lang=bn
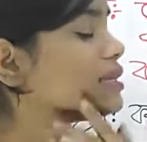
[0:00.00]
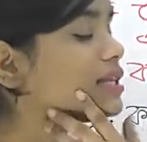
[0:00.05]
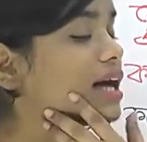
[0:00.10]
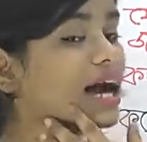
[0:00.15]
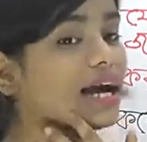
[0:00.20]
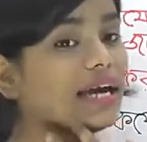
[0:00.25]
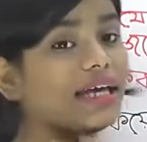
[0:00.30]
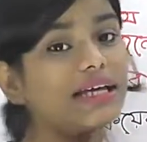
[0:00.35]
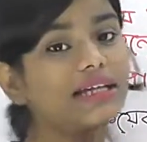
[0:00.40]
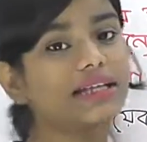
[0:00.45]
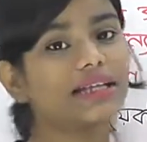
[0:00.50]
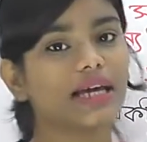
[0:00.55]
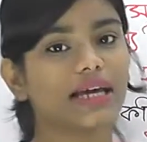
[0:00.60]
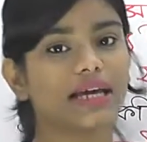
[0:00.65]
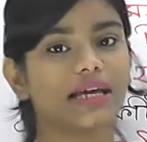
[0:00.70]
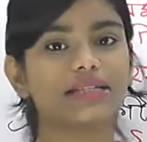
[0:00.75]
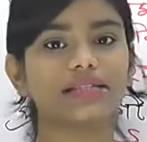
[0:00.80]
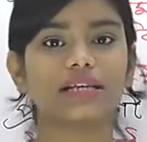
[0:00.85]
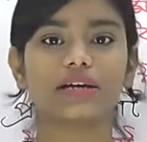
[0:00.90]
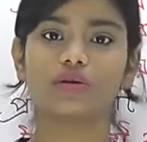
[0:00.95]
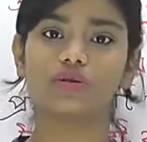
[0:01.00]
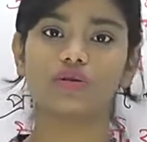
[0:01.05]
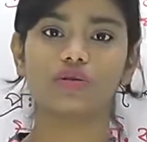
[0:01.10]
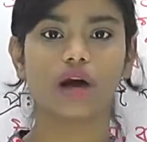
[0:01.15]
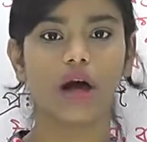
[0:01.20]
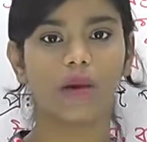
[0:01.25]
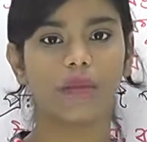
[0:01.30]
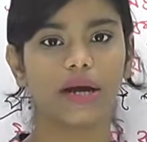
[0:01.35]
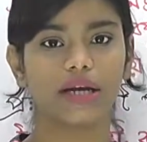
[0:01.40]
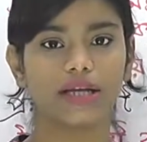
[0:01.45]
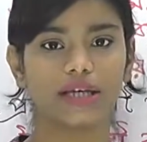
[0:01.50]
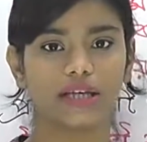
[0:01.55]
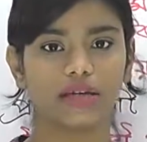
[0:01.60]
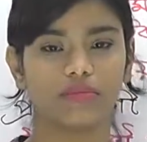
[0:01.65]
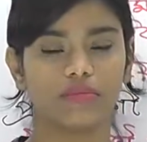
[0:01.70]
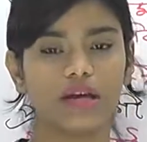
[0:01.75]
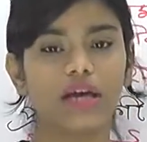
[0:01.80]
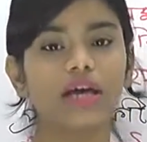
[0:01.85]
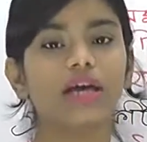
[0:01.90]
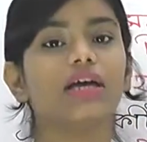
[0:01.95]
তারিখ দেখে যে কোনো খাবার
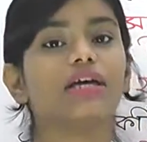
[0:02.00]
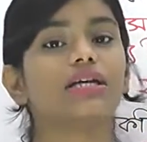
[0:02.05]
কিনবে